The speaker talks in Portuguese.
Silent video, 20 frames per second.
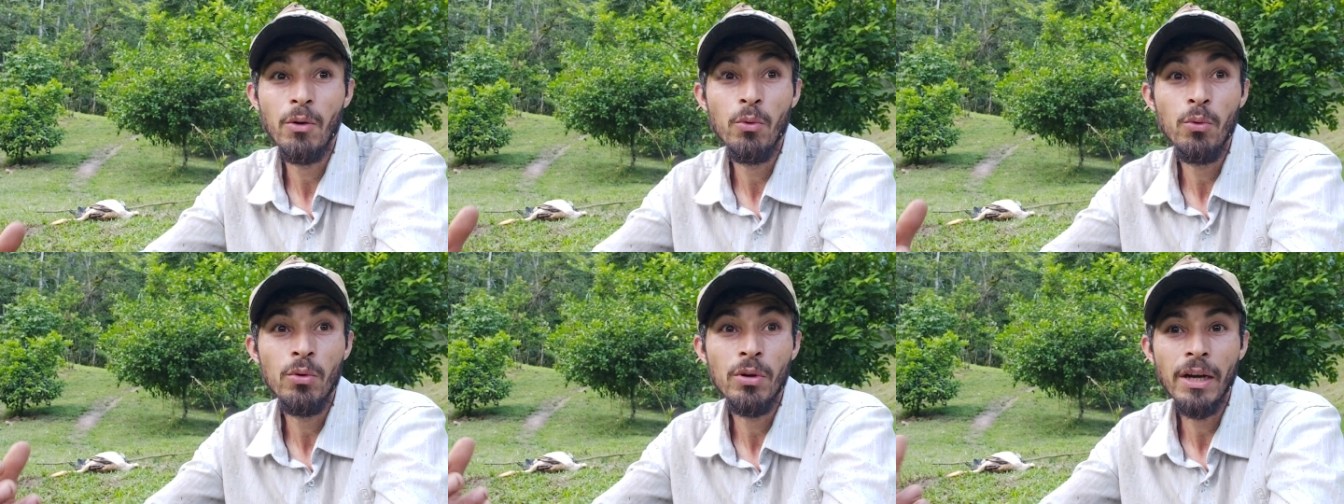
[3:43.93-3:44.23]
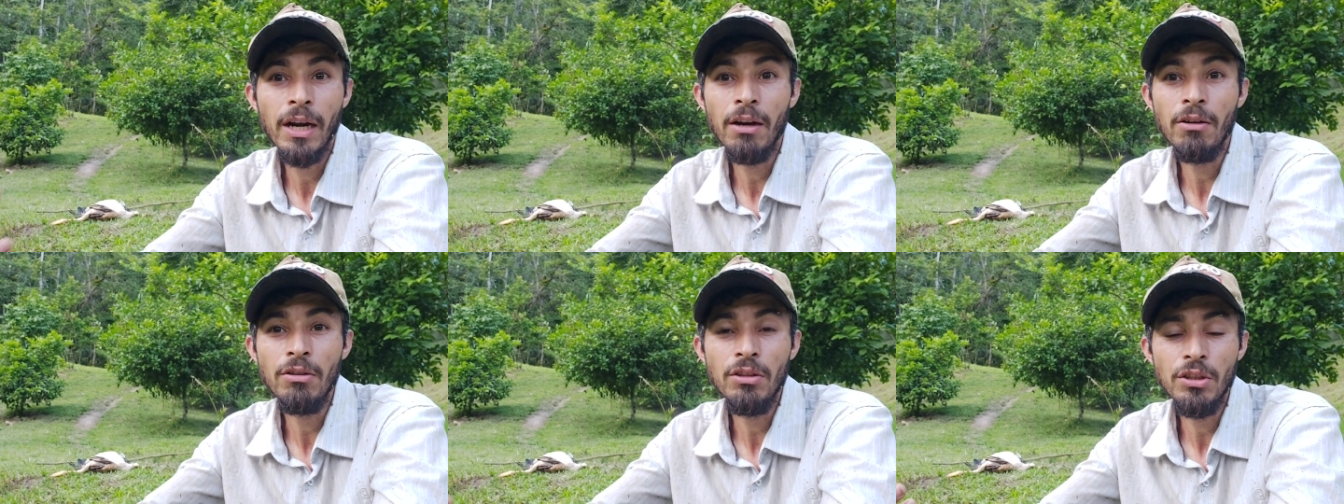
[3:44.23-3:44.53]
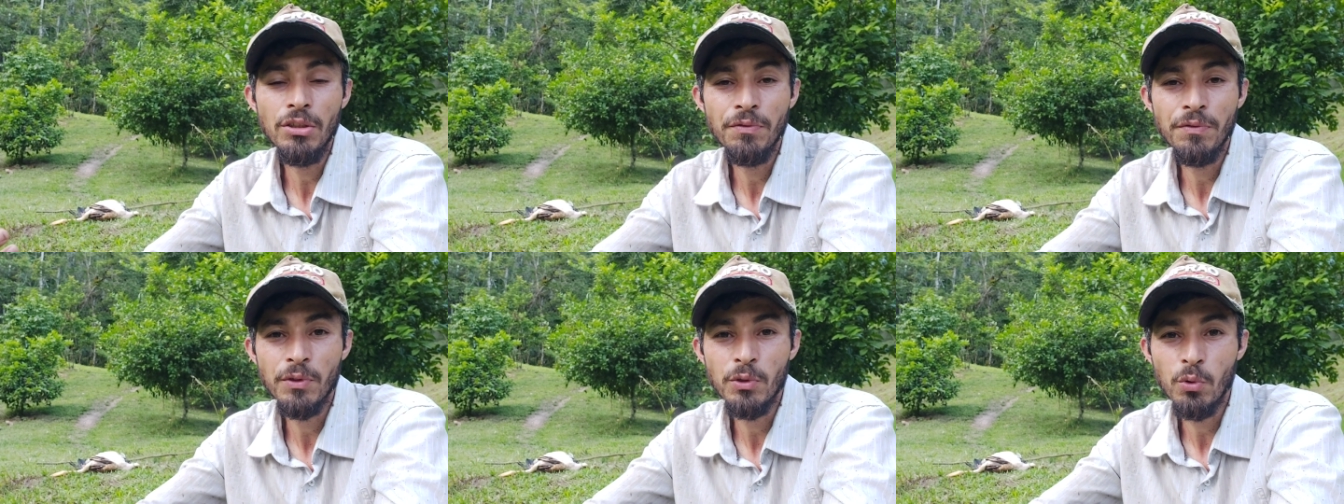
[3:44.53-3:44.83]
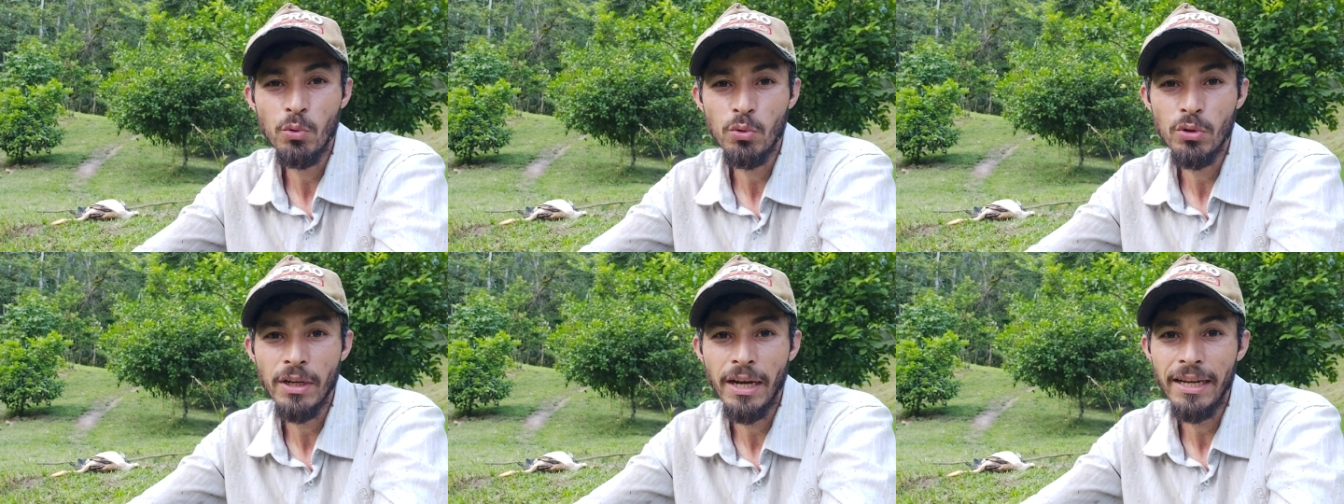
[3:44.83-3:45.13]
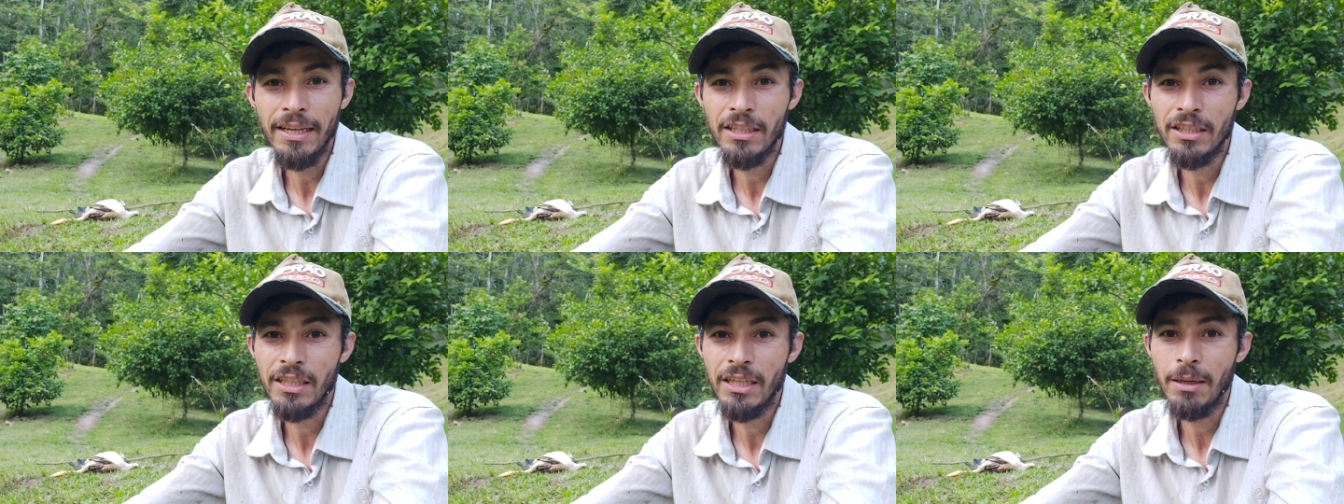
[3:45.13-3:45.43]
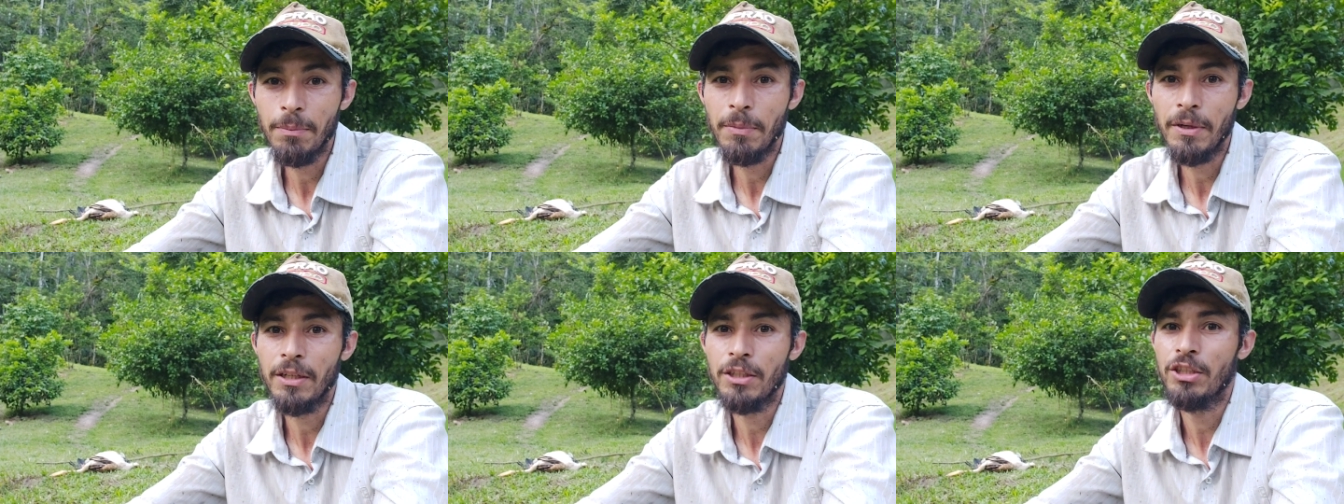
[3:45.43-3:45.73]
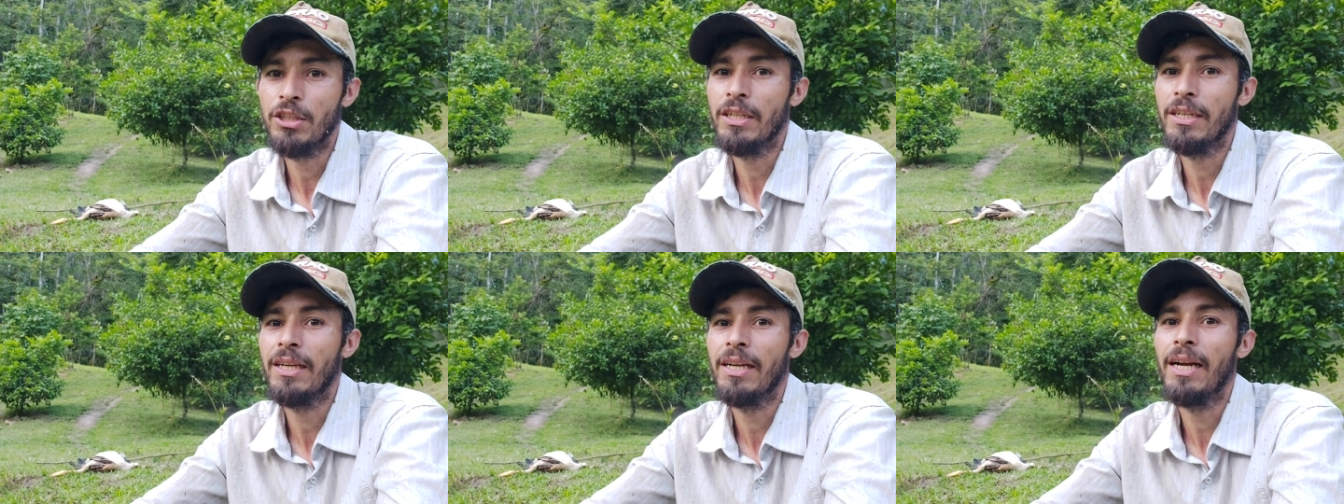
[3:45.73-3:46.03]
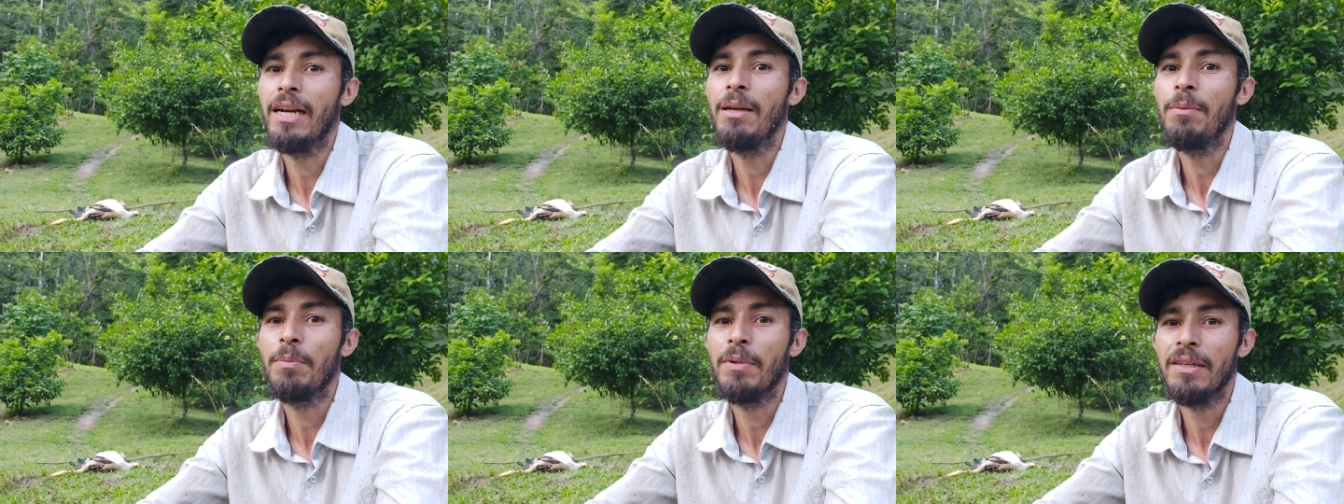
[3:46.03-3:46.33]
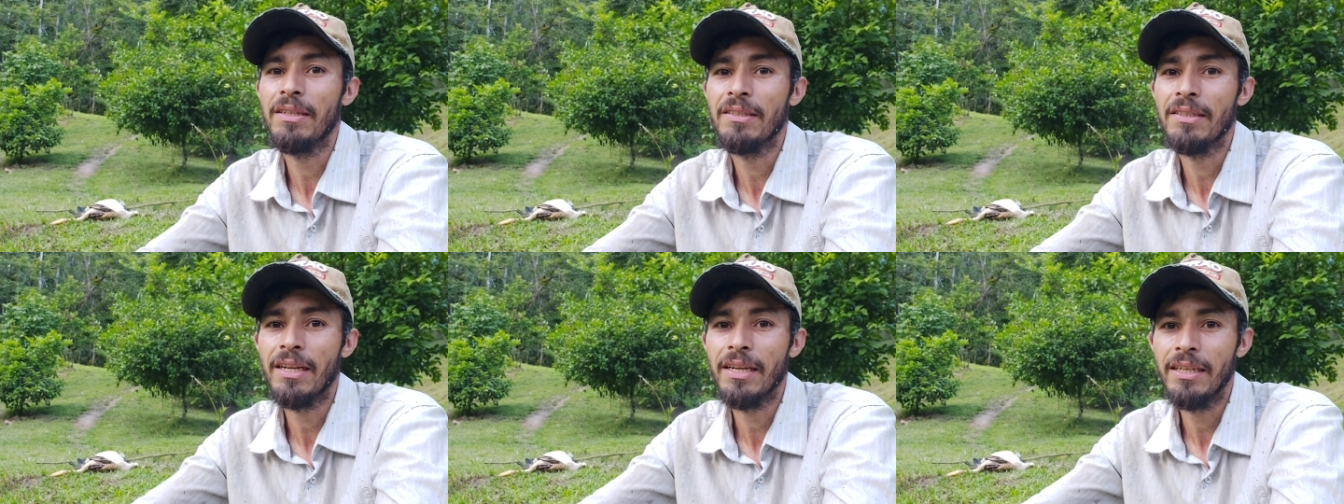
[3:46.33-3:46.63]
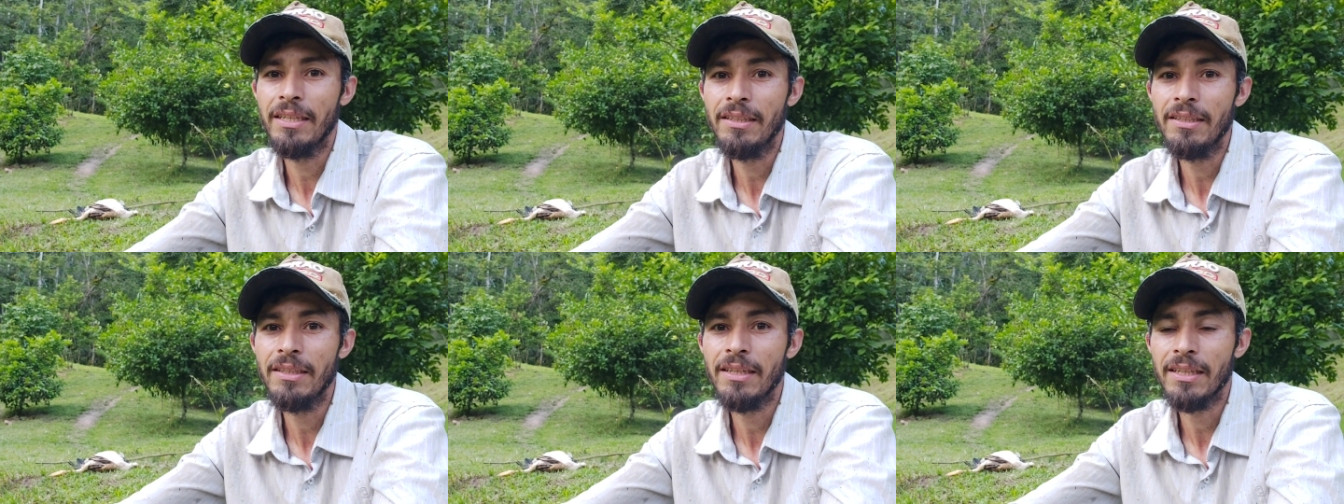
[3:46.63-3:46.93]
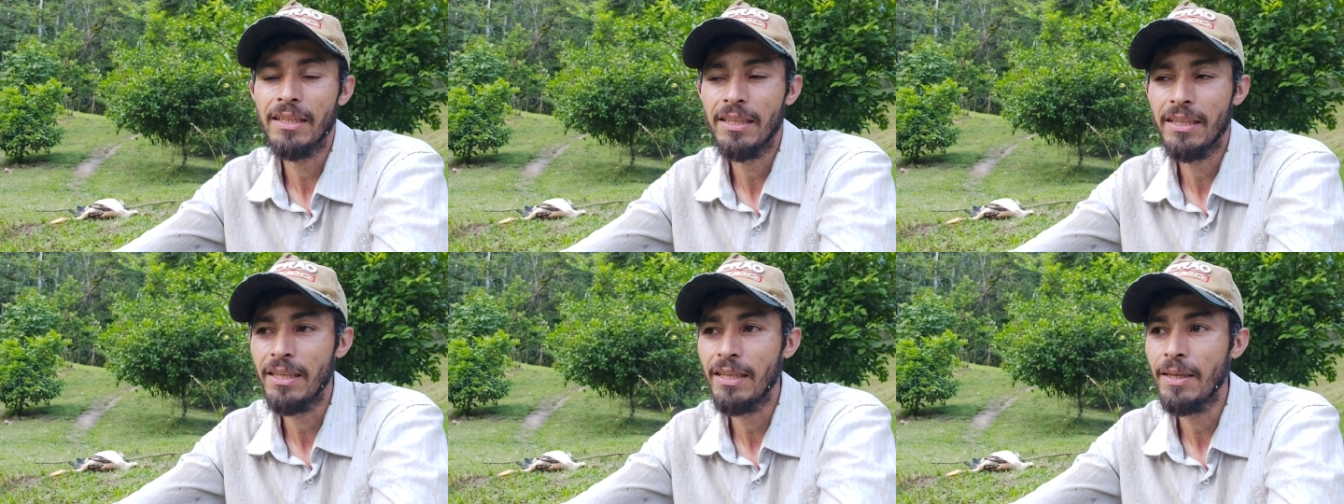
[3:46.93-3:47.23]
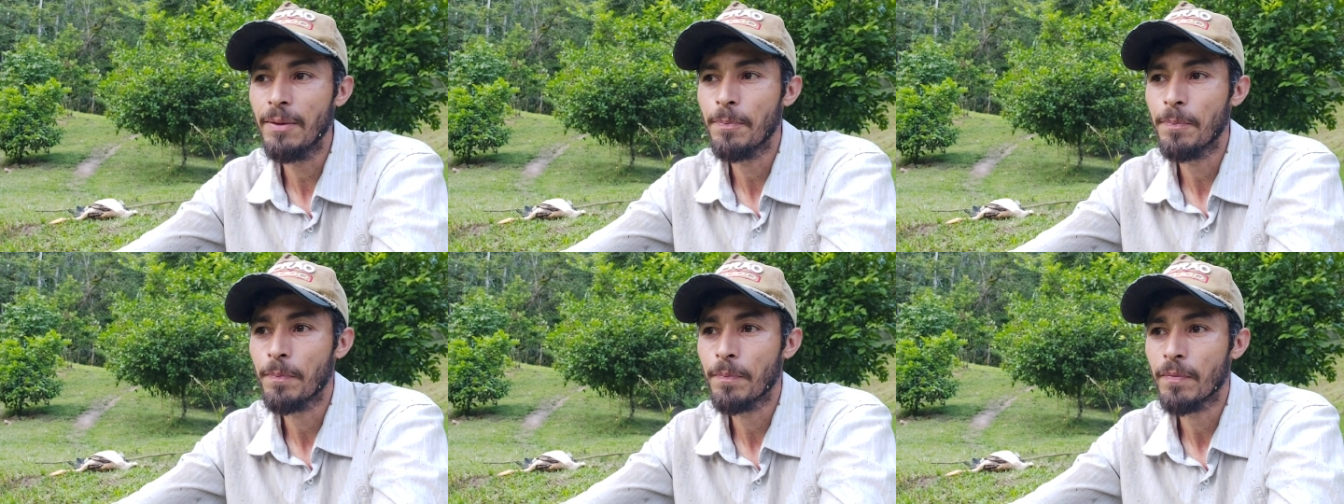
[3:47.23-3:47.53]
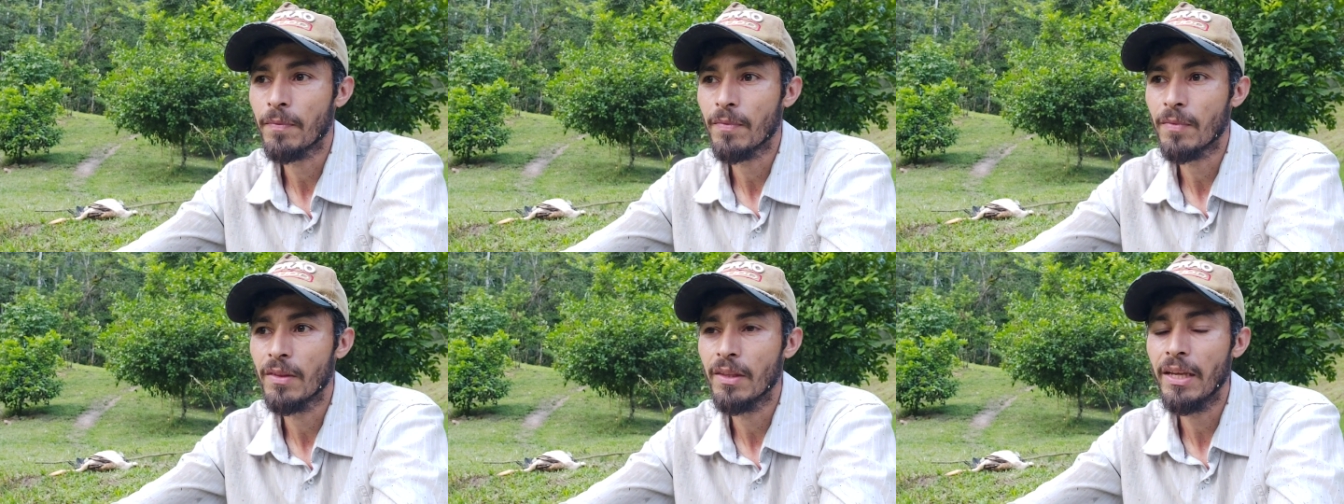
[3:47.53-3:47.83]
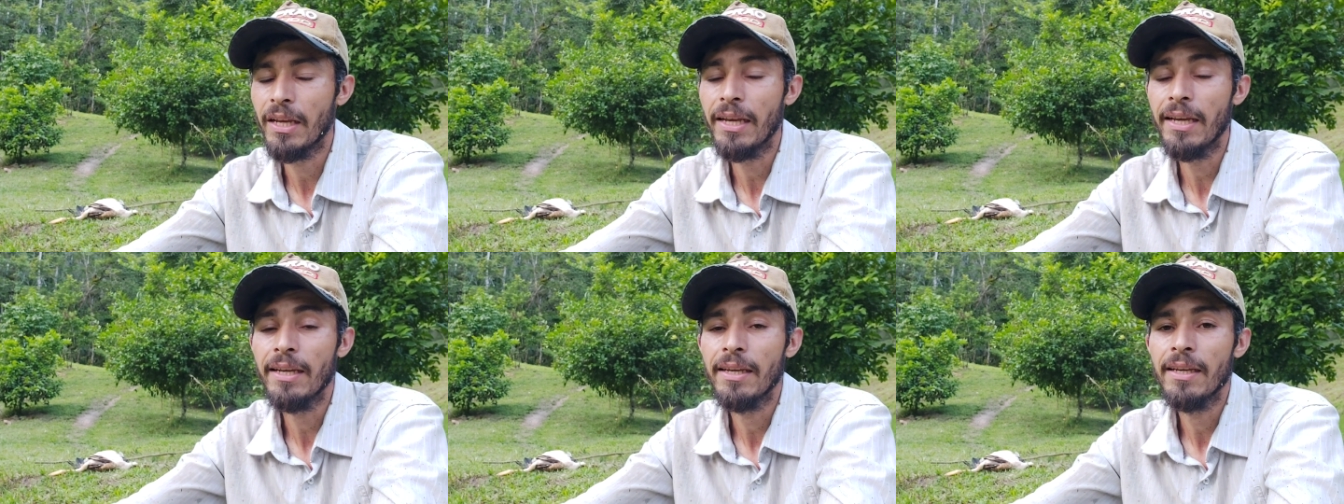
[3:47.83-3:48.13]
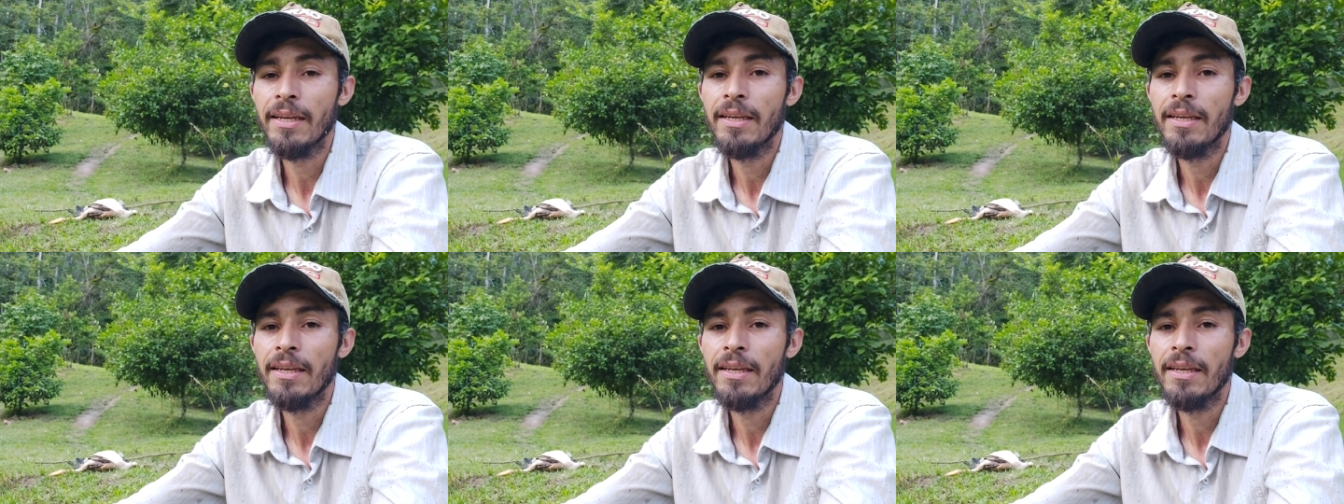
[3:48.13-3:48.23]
o grau de dificuldade que é para chegar e para sair daqui, né?